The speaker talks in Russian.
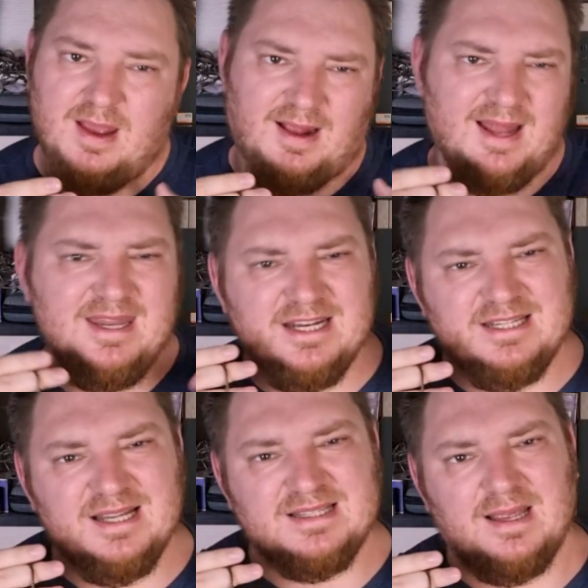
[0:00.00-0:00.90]

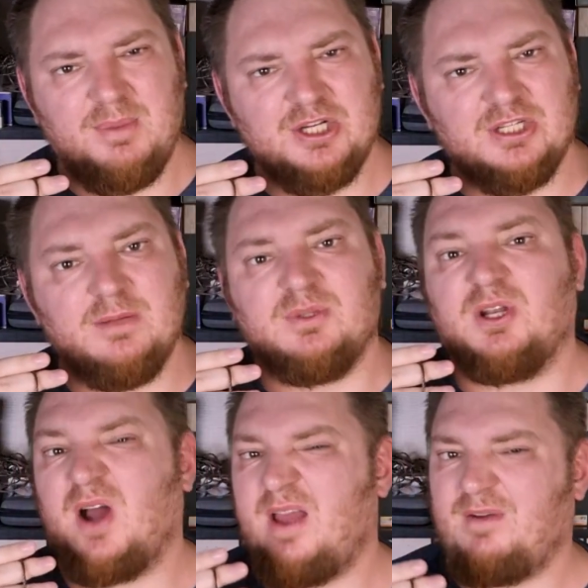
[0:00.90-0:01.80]
Конечно, за бешеным
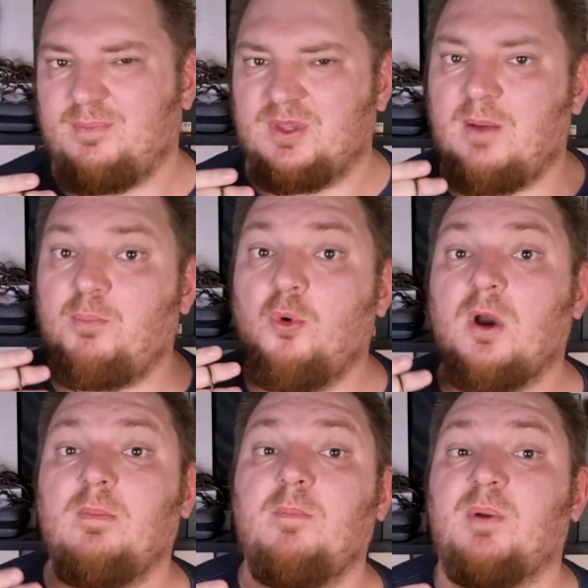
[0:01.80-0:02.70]
драйвом,
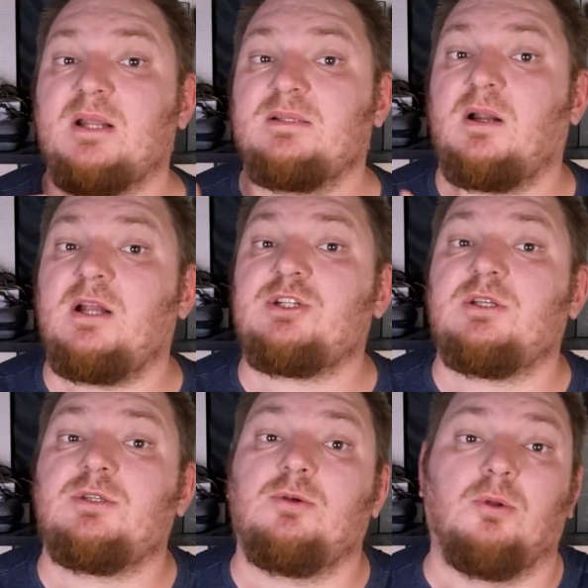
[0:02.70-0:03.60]
напором и
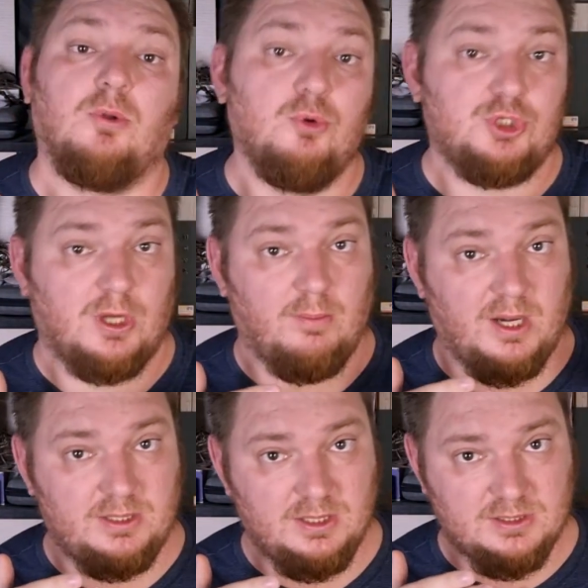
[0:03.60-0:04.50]
прозрачностью лучше
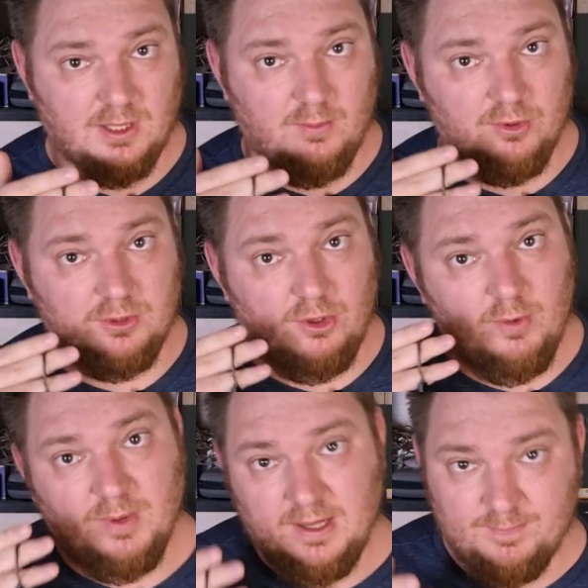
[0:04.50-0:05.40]
обратиться к
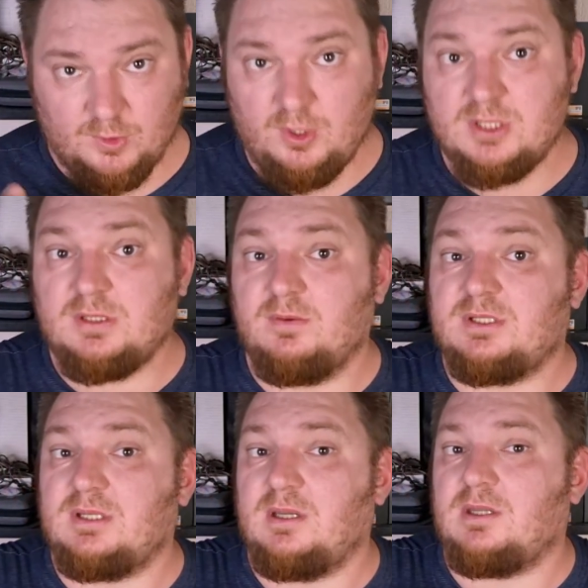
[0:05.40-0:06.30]
Мондроп, но если вы
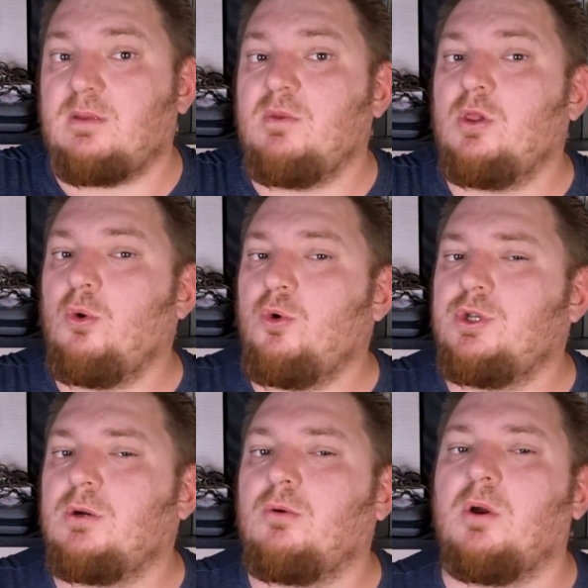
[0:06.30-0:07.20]
цените
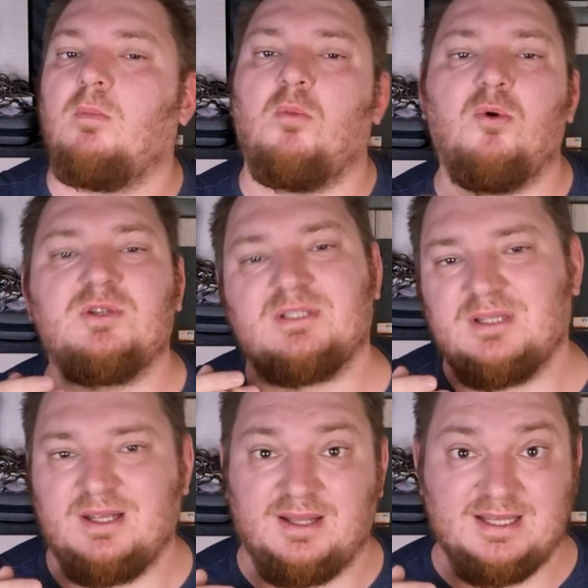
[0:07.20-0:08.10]
мелодику,
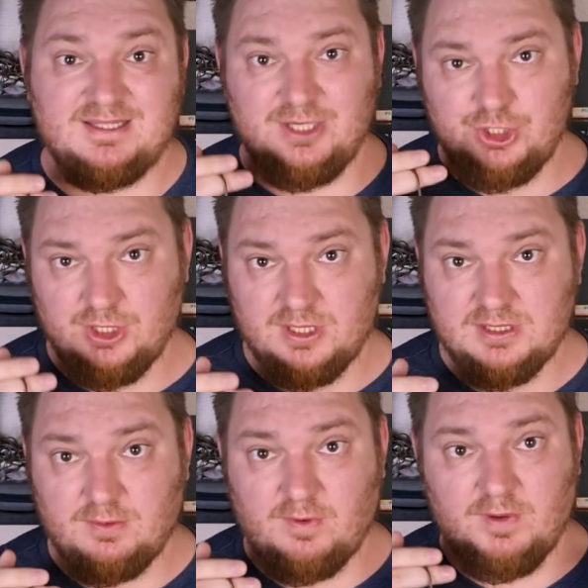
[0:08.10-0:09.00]
эмоции,
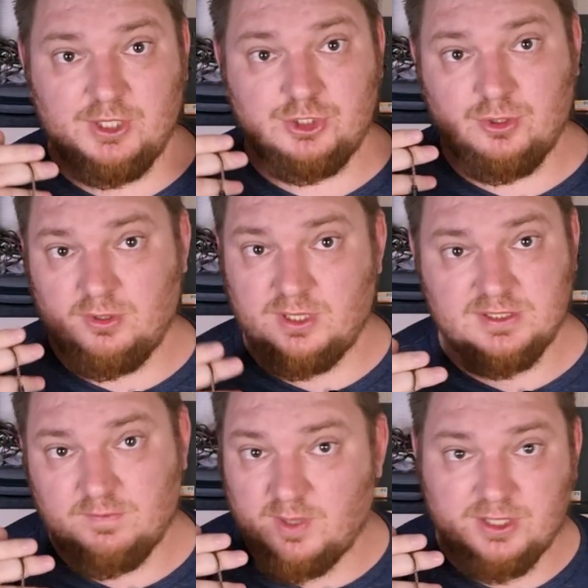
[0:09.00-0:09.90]
насыщенность и
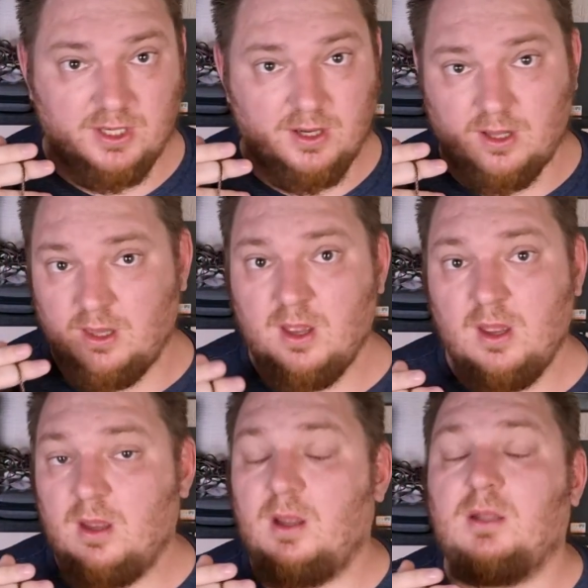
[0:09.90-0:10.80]
вовлеченность в материал,
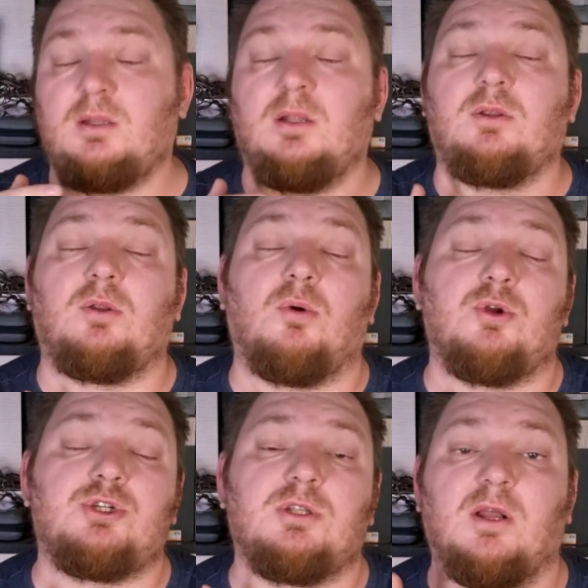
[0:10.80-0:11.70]
это
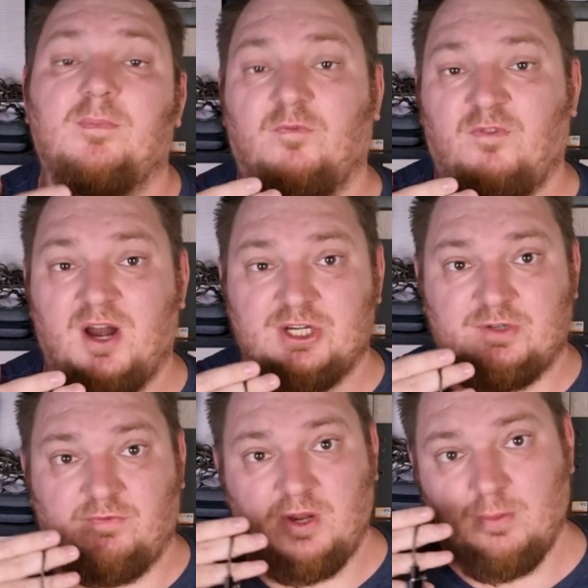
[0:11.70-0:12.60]
точно
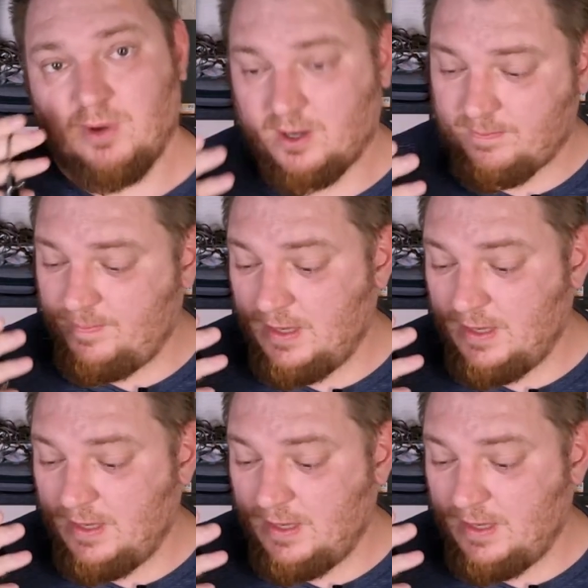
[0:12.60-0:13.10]
ваш выбор.